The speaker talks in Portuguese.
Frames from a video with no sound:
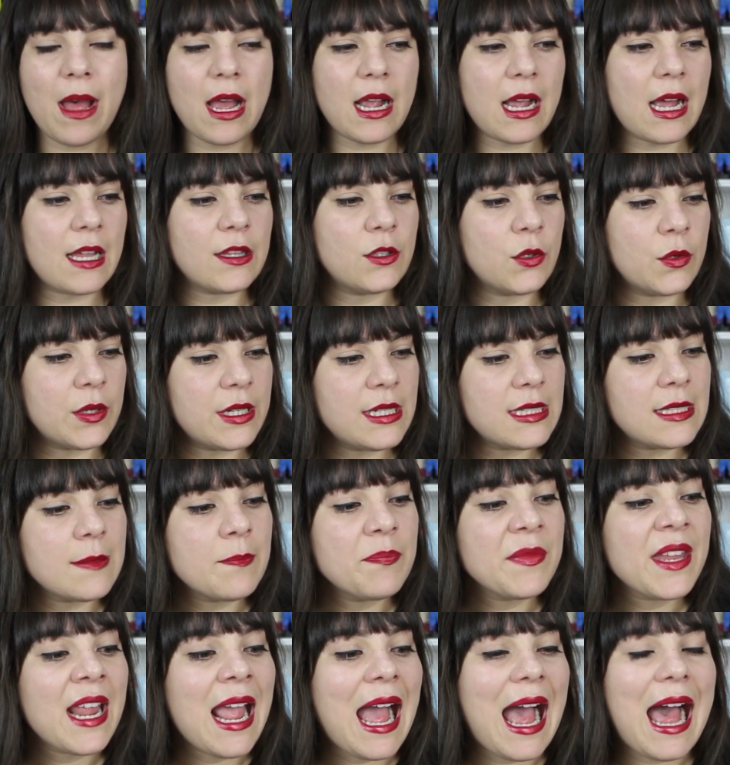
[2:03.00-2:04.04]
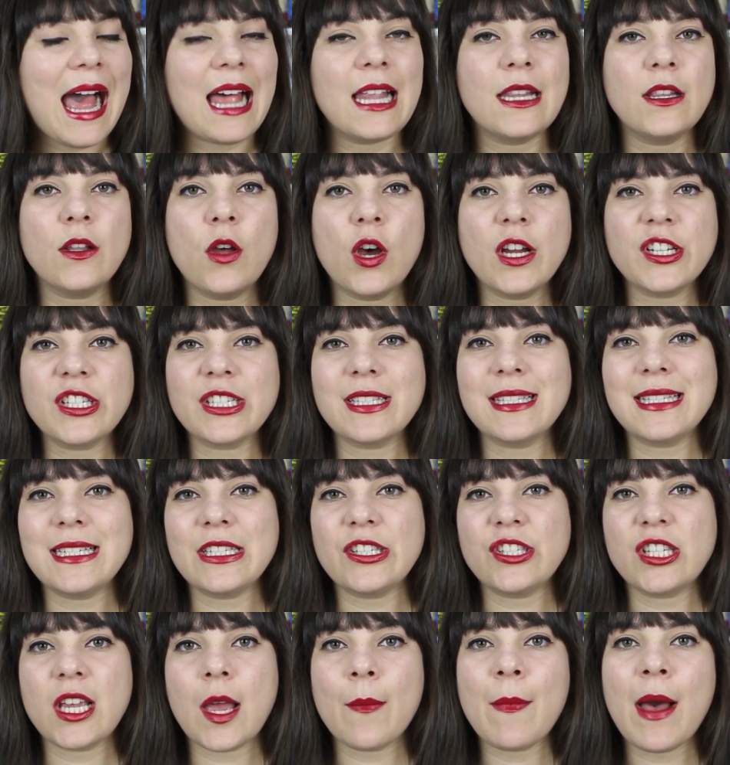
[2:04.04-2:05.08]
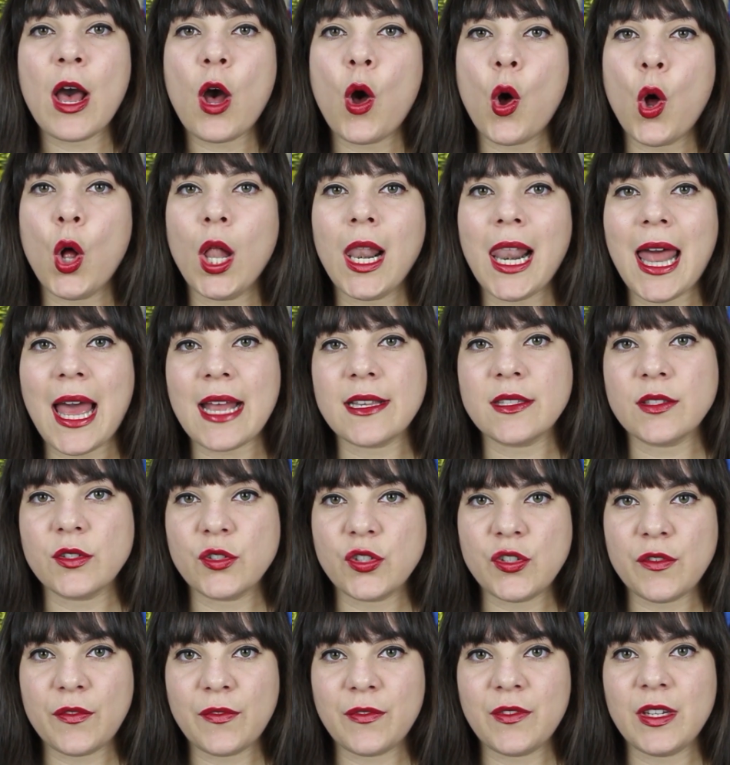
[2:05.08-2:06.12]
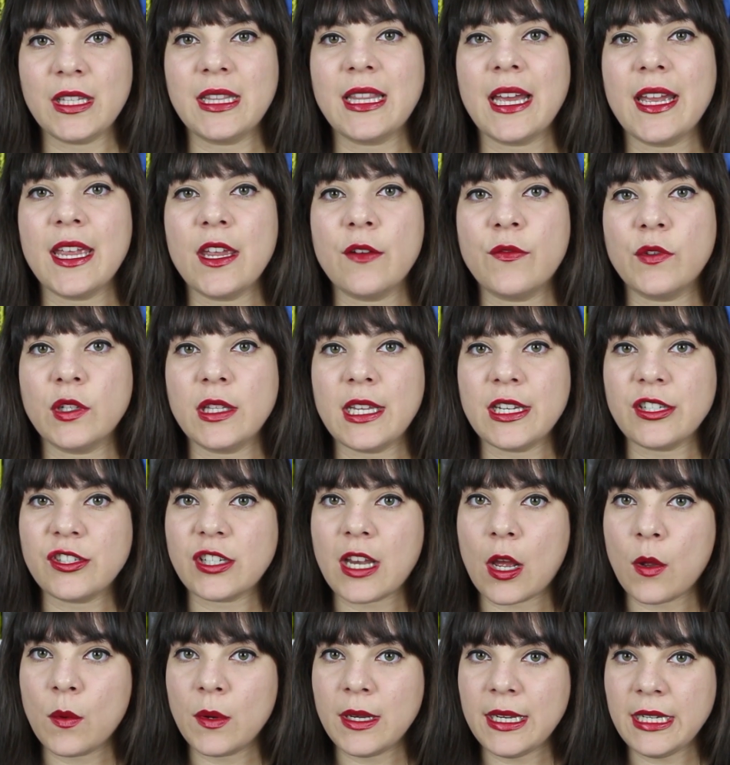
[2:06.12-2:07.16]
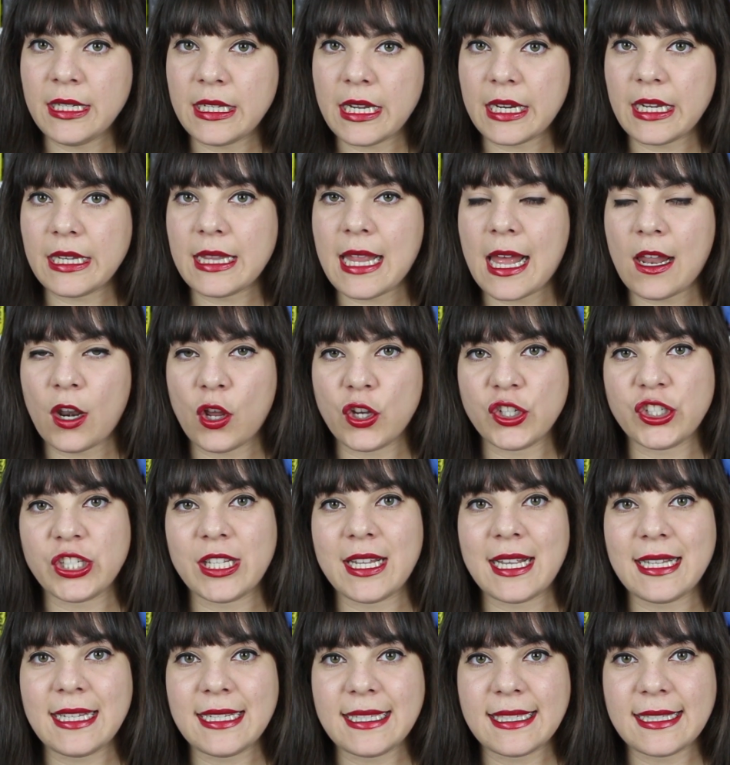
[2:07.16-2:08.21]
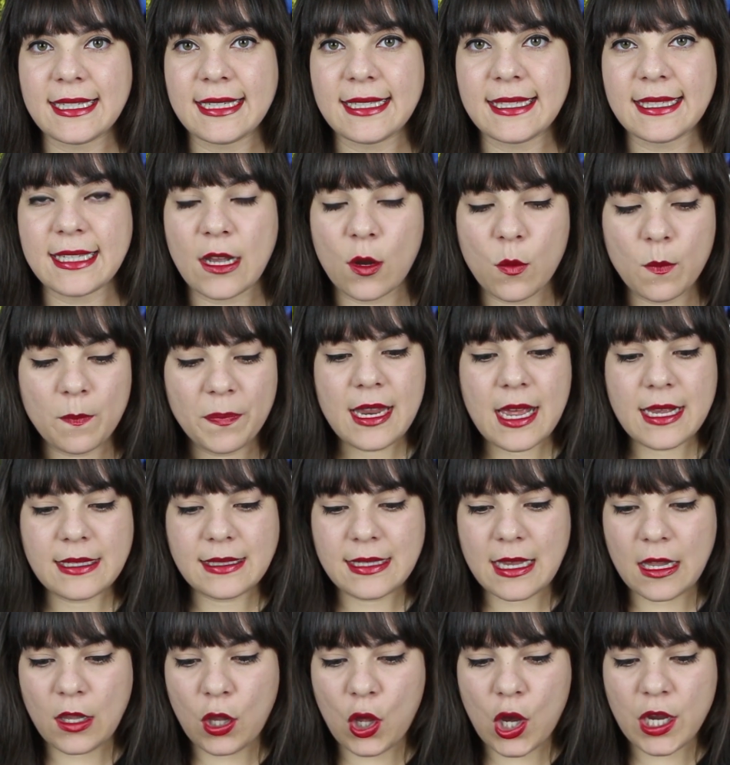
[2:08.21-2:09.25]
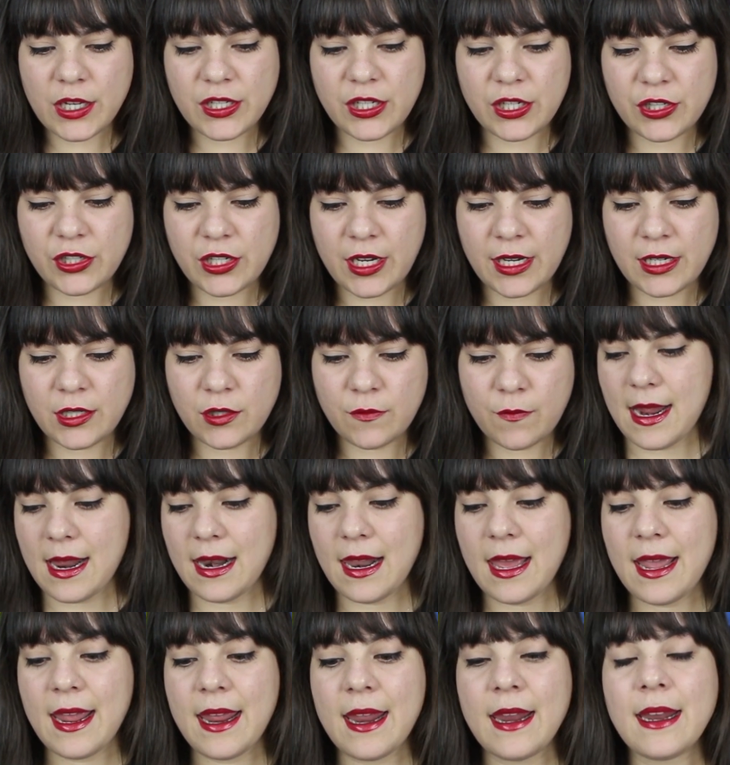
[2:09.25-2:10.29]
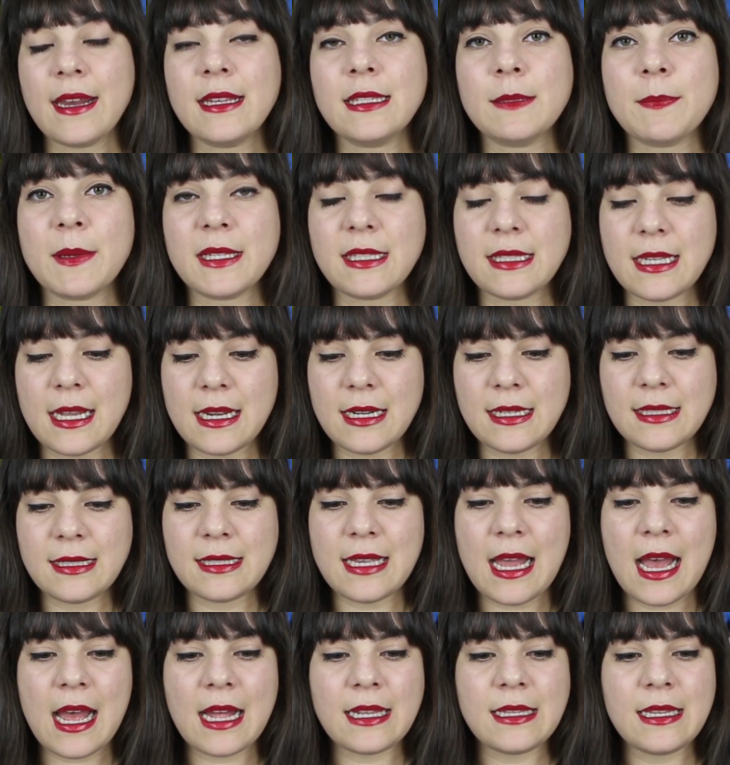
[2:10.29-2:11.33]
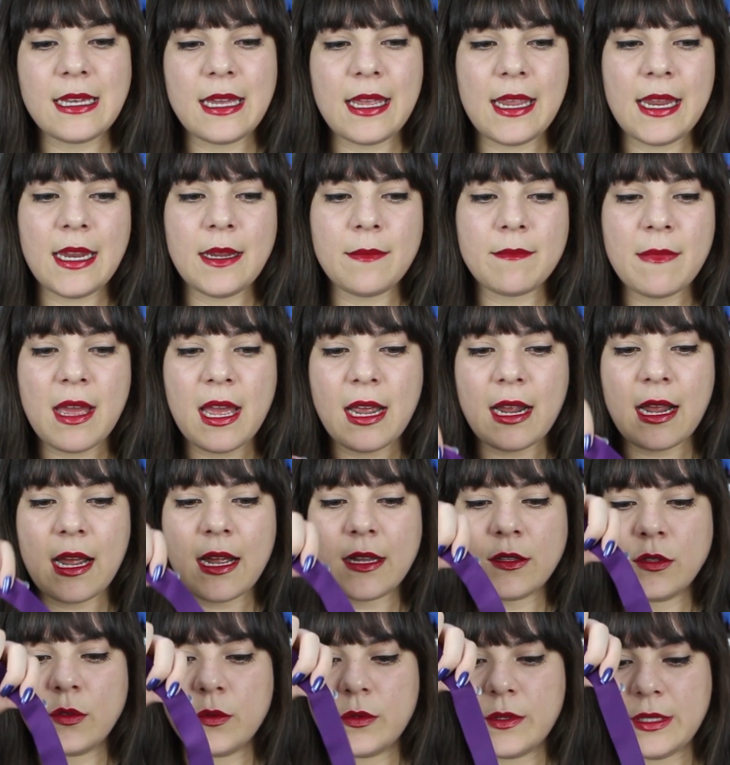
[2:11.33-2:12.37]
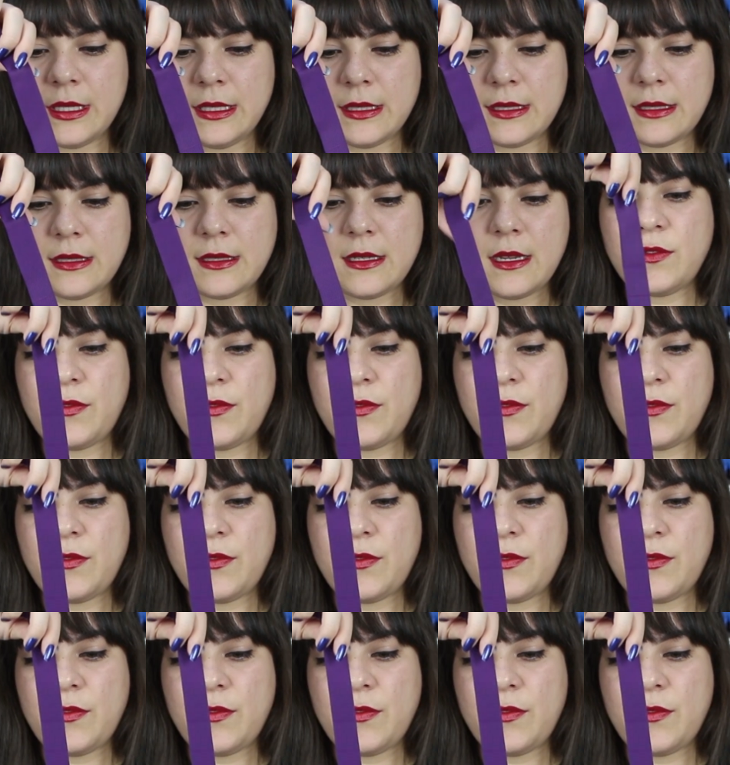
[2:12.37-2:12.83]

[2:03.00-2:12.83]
marcadores. A loja se chama O Laço de Fita, eu vou deixar o link aqui da loja na descrição. E essa loja, gente, ela é especializada em marcadores